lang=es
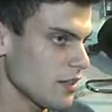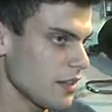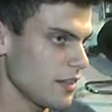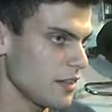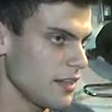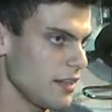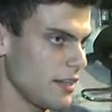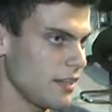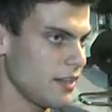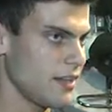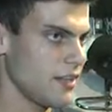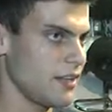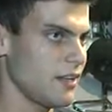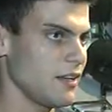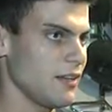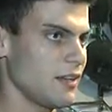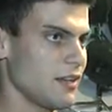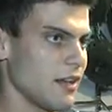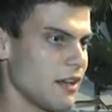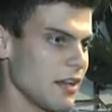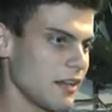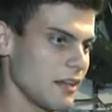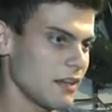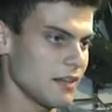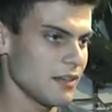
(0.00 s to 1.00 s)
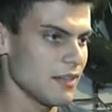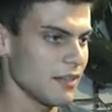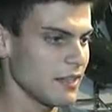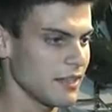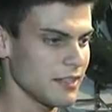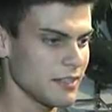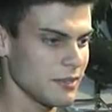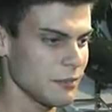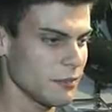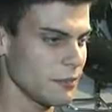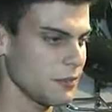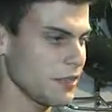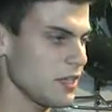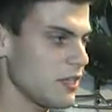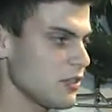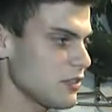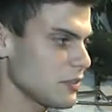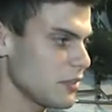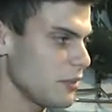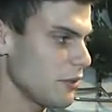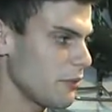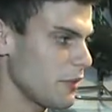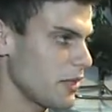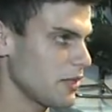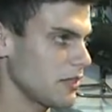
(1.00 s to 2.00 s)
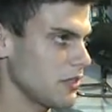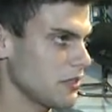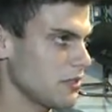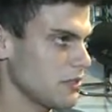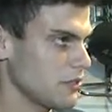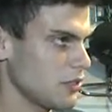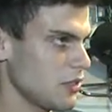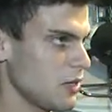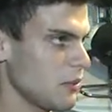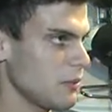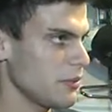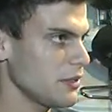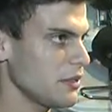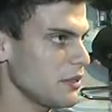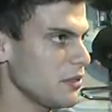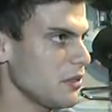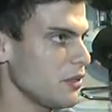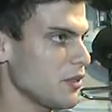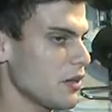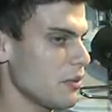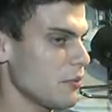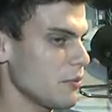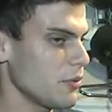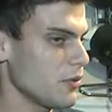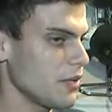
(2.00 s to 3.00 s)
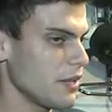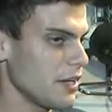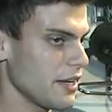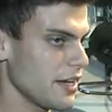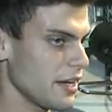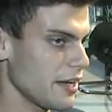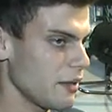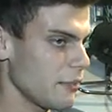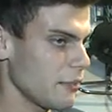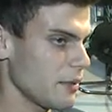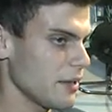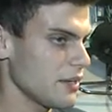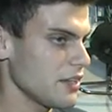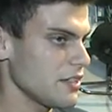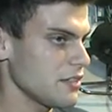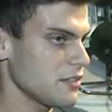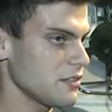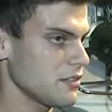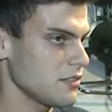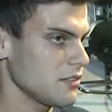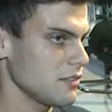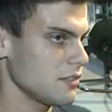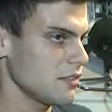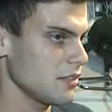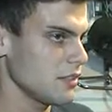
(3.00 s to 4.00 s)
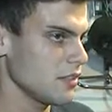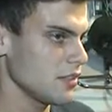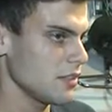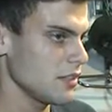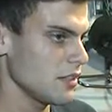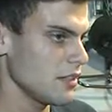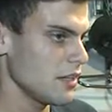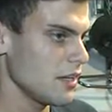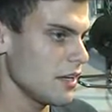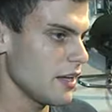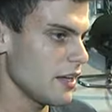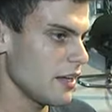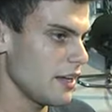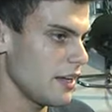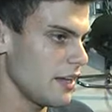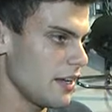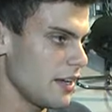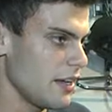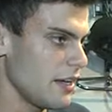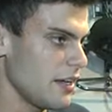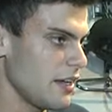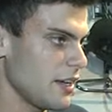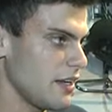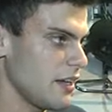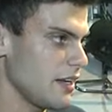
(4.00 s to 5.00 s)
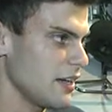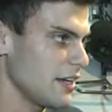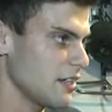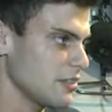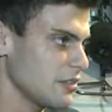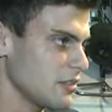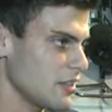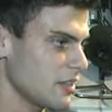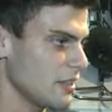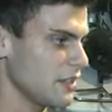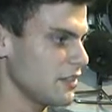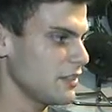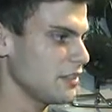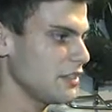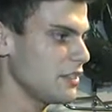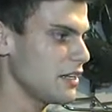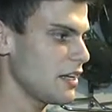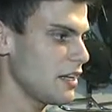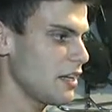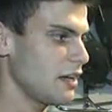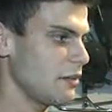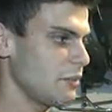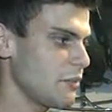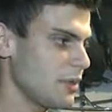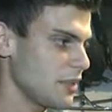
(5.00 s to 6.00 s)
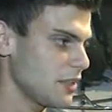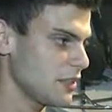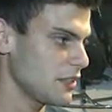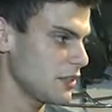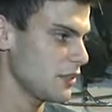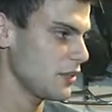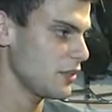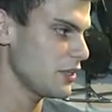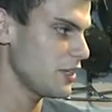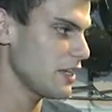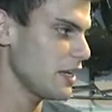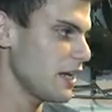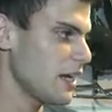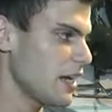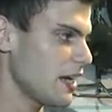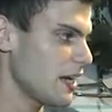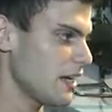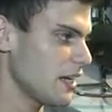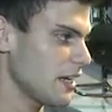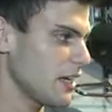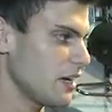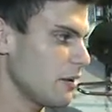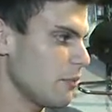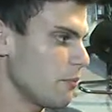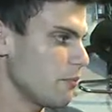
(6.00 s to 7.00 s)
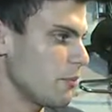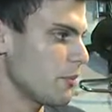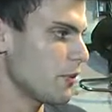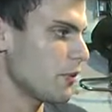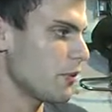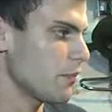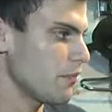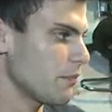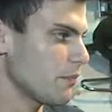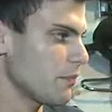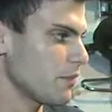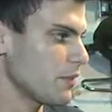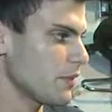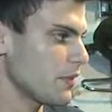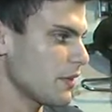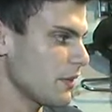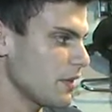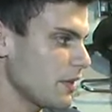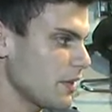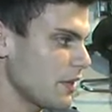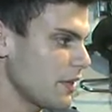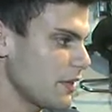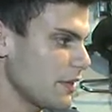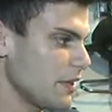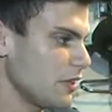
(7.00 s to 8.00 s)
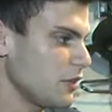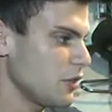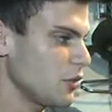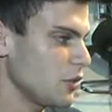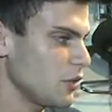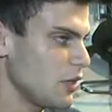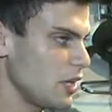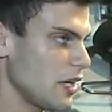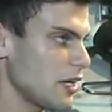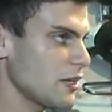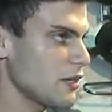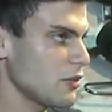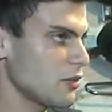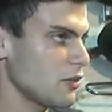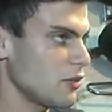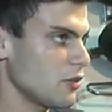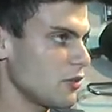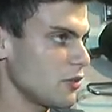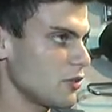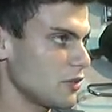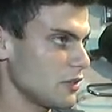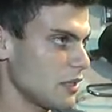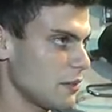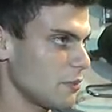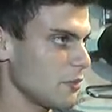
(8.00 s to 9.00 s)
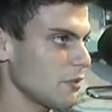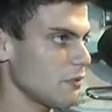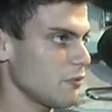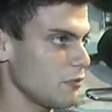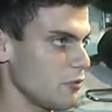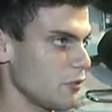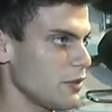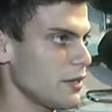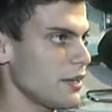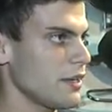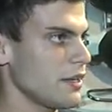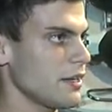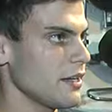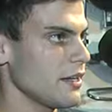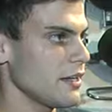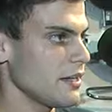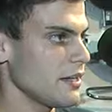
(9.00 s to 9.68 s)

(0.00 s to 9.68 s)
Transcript: este Mundial, o sea, van solamente los campeones de cada país. Eh, en el caso de Argentina, en mi categoría, el campeón de todo el año también fue.